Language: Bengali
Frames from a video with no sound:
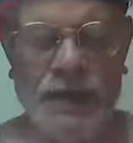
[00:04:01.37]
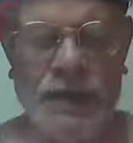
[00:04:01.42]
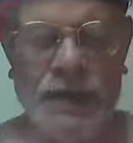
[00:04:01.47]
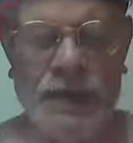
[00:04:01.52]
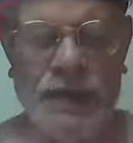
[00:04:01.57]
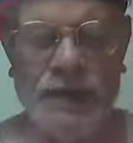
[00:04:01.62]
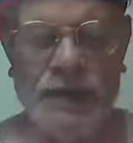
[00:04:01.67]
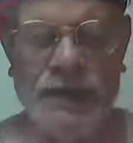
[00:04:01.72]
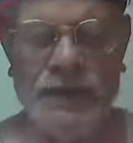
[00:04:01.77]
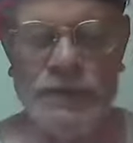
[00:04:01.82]

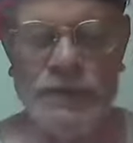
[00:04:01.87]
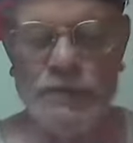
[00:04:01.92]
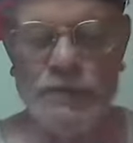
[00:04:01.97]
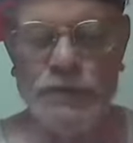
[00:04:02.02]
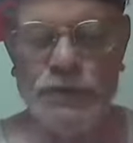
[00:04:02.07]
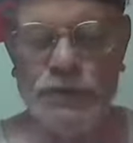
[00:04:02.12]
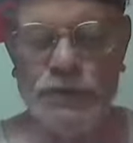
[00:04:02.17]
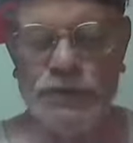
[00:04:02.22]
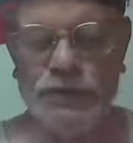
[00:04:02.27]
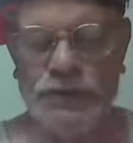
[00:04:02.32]
আর
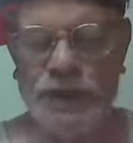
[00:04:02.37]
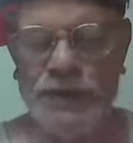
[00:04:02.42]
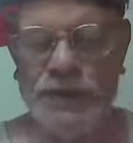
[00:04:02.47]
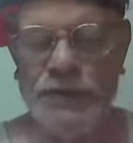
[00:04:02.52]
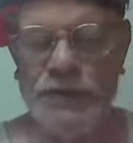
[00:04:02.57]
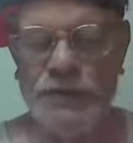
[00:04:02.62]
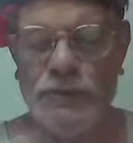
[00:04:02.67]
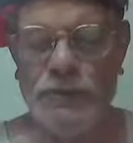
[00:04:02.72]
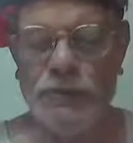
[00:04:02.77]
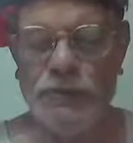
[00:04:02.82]

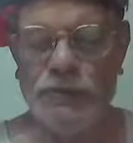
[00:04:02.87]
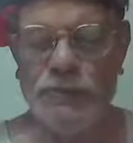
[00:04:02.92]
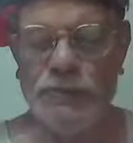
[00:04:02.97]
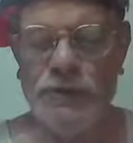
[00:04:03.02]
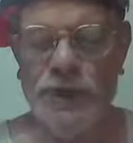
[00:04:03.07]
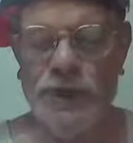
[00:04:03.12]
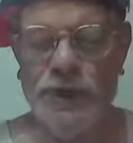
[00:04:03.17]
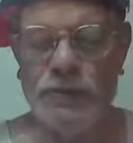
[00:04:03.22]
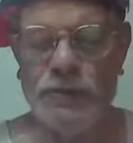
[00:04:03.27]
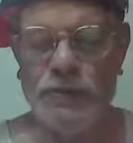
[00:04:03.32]
হিন্দুস্তানি
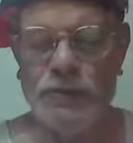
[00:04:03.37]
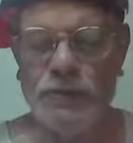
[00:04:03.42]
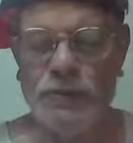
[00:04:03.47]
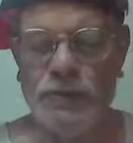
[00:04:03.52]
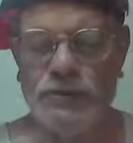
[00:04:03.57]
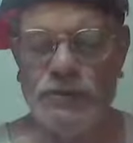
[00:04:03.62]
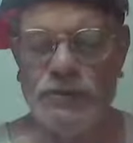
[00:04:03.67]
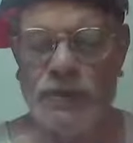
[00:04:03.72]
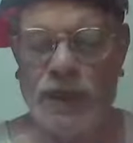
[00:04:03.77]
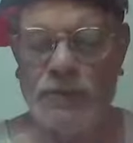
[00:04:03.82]
রুপিয়ার ওপর
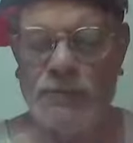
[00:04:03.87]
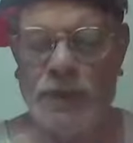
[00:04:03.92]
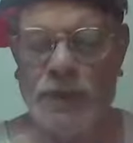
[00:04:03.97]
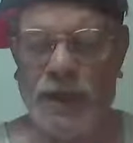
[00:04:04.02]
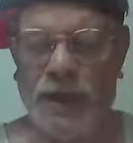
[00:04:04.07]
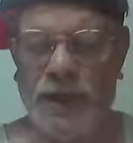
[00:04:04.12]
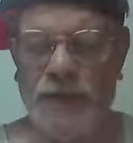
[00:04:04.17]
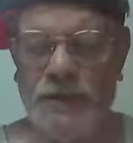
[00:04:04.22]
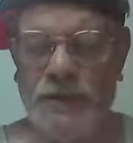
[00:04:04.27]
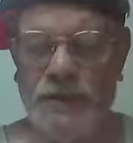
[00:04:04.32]
ছাপা
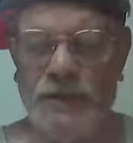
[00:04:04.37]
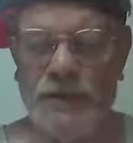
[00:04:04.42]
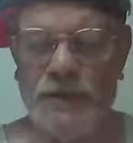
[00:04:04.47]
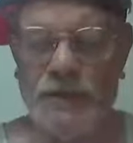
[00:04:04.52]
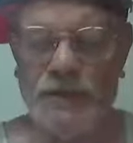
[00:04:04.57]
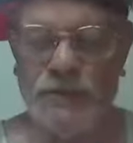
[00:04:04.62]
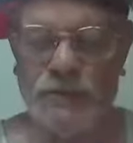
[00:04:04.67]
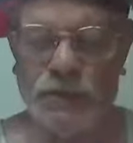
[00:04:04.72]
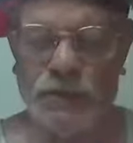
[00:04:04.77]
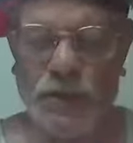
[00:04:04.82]

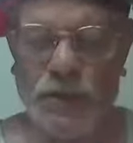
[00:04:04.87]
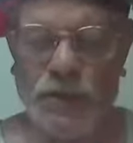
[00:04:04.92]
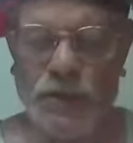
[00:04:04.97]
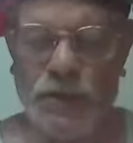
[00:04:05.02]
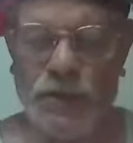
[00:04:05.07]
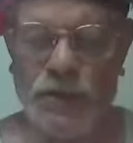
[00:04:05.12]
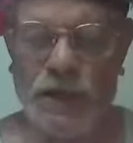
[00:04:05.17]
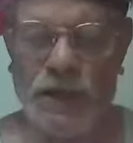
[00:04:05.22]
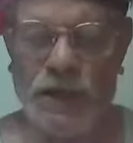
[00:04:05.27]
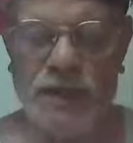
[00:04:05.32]

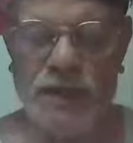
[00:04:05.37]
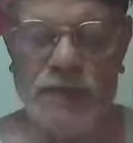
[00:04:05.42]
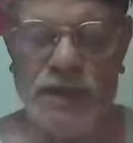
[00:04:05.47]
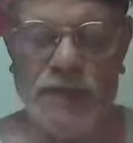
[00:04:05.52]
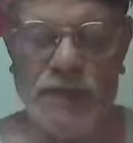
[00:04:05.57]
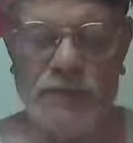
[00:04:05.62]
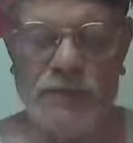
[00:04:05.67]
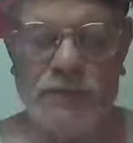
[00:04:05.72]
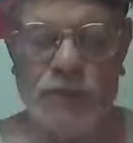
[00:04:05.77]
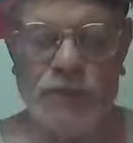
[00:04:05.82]
জওহরলাল
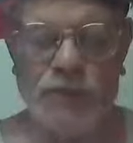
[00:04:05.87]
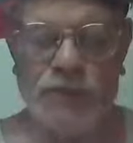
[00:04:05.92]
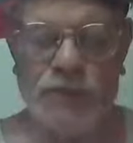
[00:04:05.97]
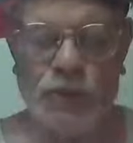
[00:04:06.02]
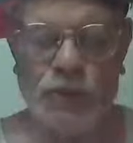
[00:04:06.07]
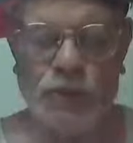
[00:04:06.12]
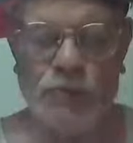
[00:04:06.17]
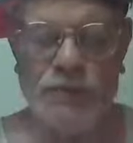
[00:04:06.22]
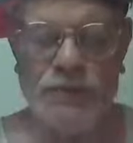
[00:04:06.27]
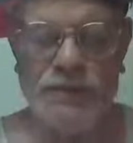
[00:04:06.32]
নেহরুর
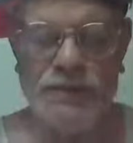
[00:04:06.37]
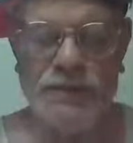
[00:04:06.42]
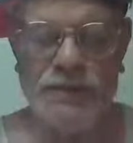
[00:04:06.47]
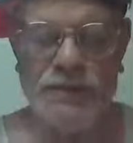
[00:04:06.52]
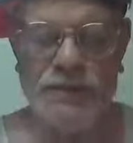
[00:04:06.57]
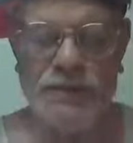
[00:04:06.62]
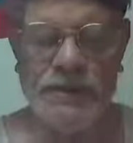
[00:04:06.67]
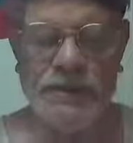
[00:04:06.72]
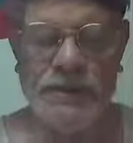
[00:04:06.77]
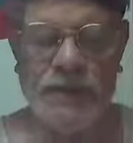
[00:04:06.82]
ছবি
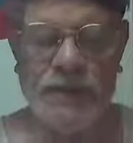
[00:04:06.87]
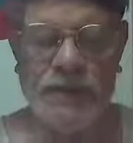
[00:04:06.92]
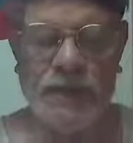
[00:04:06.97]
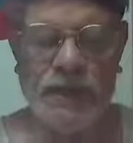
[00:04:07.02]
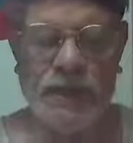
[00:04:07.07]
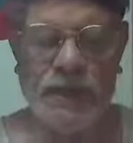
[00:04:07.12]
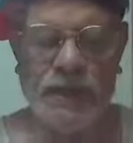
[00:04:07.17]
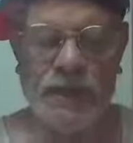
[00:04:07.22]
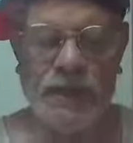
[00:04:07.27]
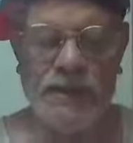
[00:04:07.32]

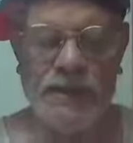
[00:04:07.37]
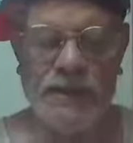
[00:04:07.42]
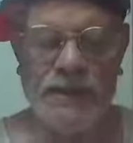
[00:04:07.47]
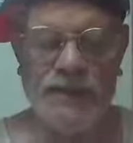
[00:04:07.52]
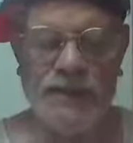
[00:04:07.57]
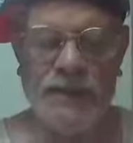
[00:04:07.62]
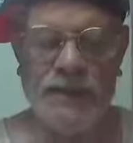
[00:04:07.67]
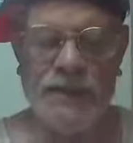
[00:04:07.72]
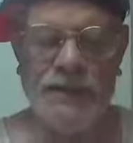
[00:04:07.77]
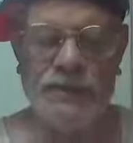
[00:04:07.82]
আর
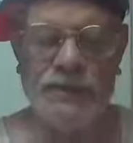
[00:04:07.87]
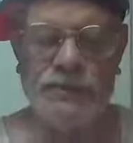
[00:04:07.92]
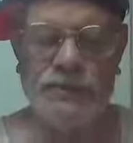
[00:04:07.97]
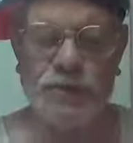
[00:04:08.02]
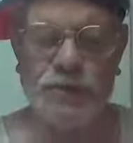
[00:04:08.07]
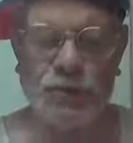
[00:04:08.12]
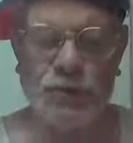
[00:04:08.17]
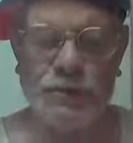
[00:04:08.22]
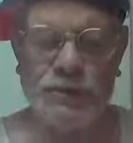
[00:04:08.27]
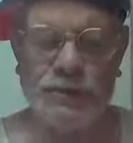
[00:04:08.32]
এই
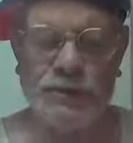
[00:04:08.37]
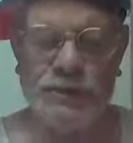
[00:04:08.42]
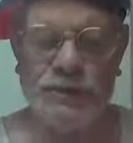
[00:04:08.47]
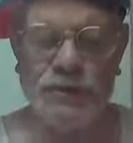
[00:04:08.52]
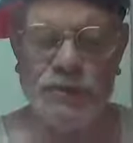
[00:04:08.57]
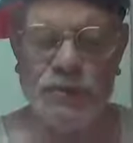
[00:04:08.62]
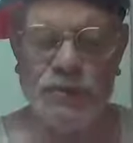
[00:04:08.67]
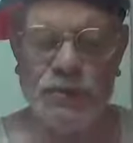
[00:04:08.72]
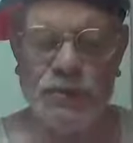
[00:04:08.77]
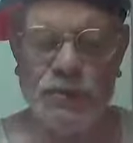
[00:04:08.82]
ছবিটির
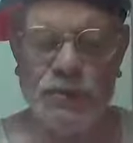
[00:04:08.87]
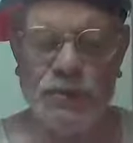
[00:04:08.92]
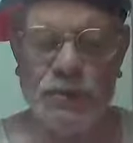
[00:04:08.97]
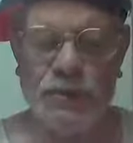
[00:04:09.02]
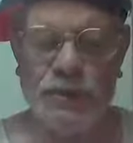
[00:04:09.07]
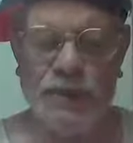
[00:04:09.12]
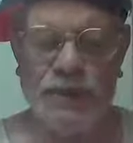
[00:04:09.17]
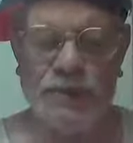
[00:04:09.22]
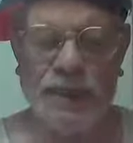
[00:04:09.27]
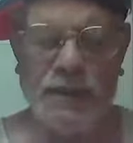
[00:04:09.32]
মূল্য
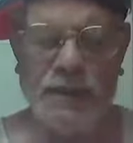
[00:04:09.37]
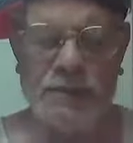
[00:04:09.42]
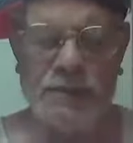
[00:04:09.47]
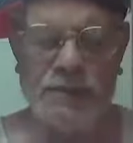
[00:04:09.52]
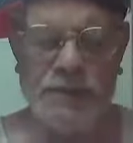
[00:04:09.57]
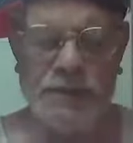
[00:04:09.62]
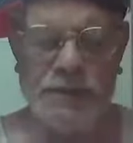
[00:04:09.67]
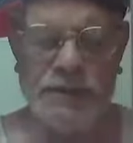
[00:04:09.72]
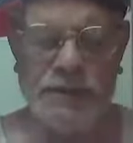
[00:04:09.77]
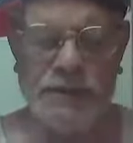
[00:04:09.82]

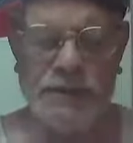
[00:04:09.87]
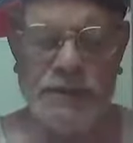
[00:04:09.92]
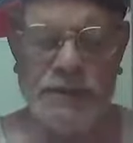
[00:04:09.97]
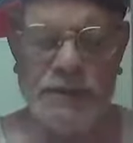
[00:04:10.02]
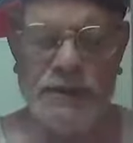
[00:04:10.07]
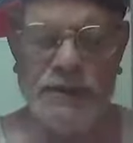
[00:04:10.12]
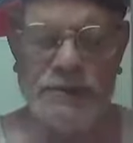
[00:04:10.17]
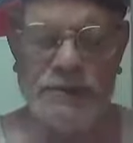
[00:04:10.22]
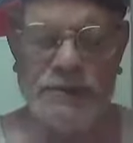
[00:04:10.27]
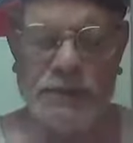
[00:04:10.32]
এদাবধি
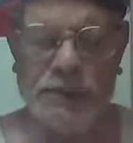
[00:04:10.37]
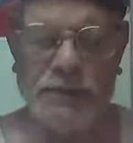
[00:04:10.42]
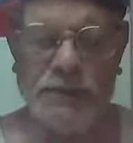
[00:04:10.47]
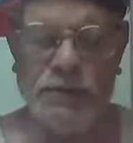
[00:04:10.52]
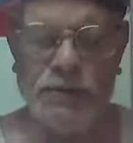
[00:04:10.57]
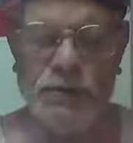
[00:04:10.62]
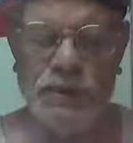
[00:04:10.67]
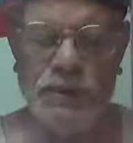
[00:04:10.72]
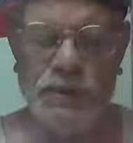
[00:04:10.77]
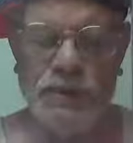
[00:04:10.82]

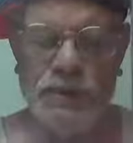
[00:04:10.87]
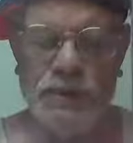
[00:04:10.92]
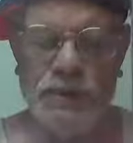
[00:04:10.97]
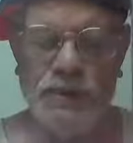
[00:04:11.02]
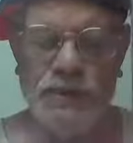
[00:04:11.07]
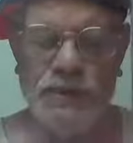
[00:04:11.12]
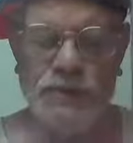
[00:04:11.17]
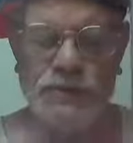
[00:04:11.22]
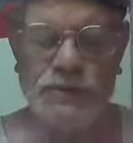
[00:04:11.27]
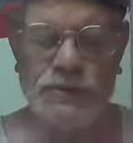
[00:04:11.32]
সাকুল্যে
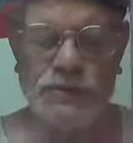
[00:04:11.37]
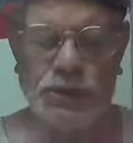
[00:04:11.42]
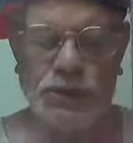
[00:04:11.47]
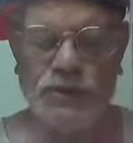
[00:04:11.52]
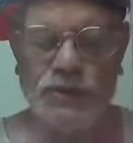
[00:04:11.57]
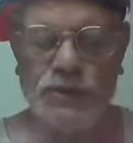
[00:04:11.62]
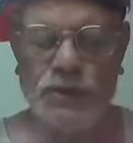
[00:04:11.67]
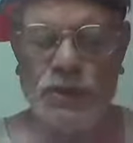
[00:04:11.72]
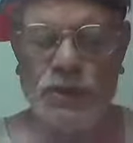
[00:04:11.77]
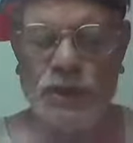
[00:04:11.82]

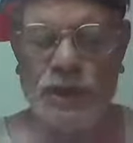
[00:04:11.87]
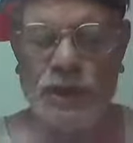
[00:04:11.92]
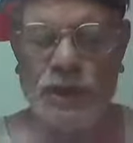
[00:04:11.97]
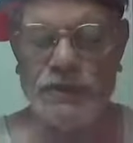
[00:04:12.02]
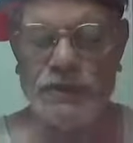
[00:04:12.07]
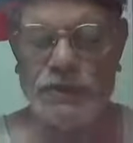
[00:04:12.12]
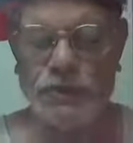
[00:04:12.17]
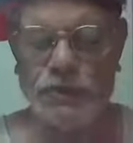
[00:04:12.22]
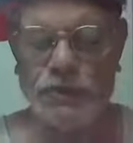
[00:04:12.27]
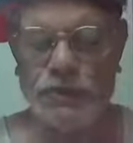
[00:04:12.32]
শতকরা
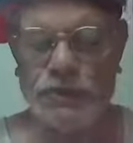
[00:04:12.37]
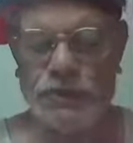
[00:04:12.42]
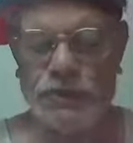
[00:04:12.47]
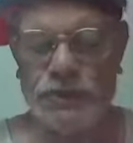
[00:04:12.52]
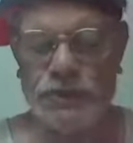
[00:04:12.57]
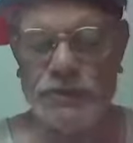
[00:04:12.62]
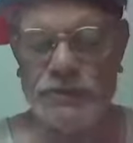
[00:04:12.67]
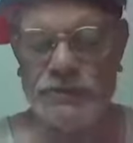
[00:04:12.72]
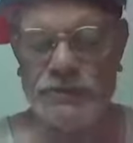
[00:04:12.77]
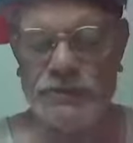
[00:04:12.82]

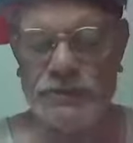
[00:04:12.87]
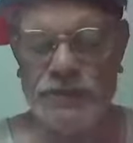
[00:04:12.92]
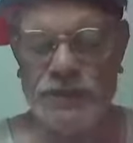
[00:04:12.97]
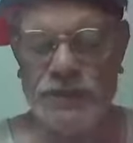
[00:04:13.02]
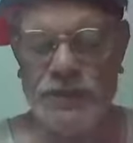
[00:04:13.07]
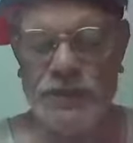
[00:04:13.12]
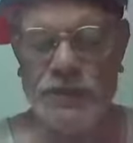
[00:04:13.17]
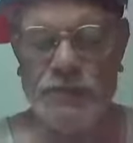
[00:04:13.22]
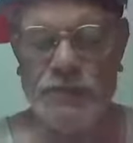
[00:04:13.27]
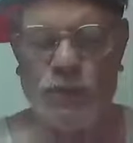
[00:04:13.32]
ছত্রিশ
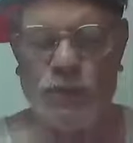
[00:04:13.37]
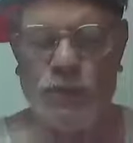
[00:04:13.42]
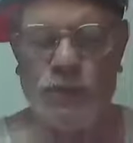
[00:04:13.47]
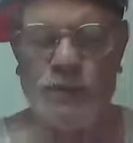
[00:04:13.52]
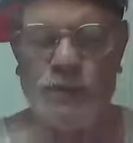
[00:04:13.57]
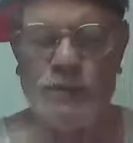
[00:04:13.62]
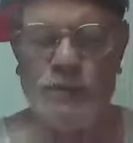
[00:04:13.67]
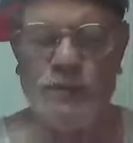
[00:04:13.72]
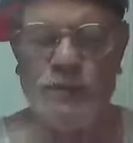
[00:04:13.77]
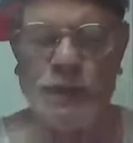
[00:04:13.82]

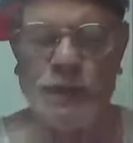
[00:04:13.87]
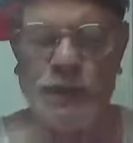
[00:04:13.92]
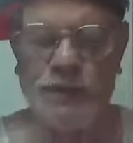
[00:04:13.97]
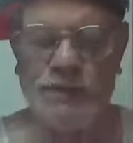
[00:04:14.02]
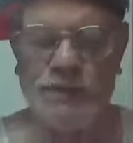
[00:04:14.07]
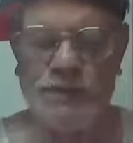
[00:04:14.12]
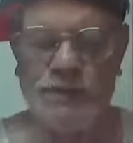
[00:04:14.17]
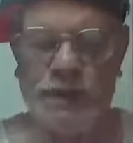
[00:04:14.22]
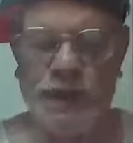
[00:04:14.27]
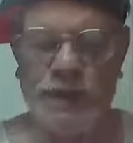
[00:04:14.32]
পয়েন্ট পাঁচ
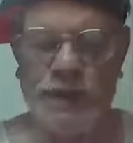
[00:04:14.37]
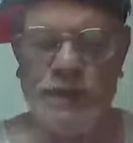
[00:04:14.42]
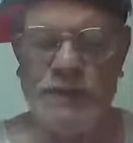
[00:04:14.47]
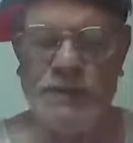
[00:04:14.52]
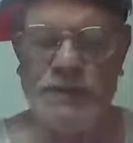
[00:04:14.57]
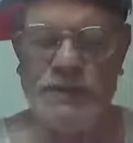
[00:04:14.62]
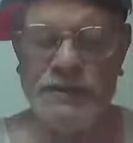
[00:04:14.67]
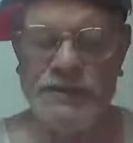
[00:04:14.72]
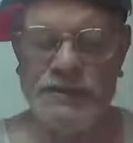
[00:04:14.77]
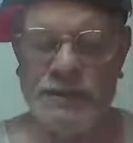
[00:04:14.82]
ভাগ
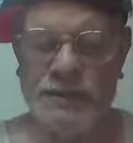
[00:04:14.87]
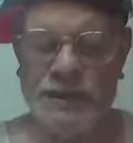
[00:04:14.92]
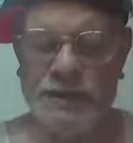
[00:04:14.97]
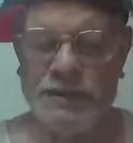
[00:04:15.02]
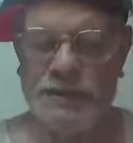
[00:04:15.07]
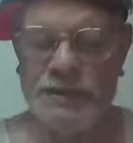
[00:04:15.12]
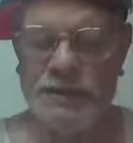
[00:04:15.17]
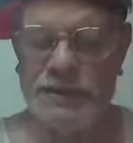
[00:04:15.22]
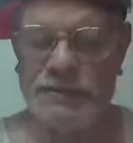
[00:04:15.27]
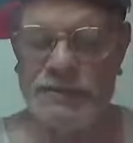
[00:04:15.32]
নিচে
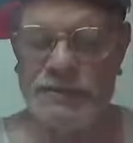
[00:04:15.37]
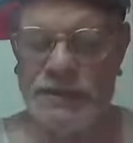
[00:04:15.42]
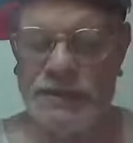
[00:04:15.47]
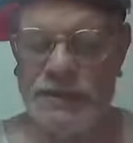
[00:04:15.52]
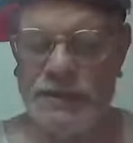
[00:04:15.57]
নেমেছে